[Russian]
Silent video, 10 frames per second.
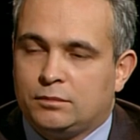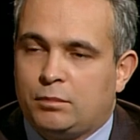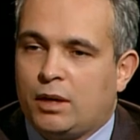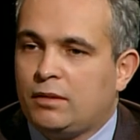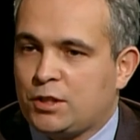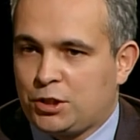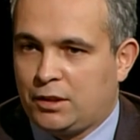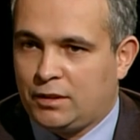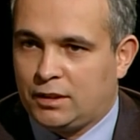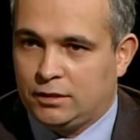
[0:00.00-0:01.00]
права
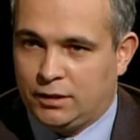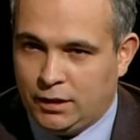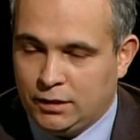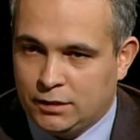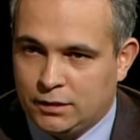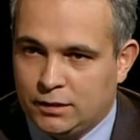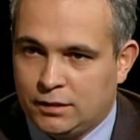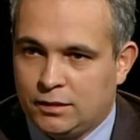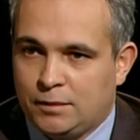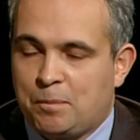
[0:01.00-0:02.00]
человека, так?
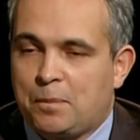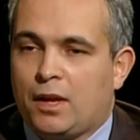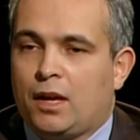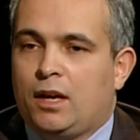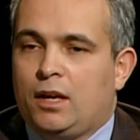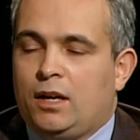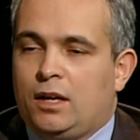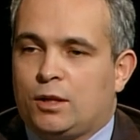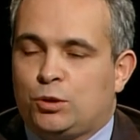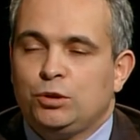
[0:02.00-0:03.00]
Конечно.
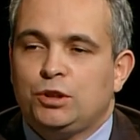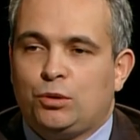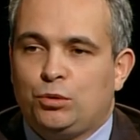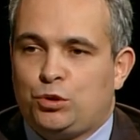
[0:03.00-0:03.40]
А что же такое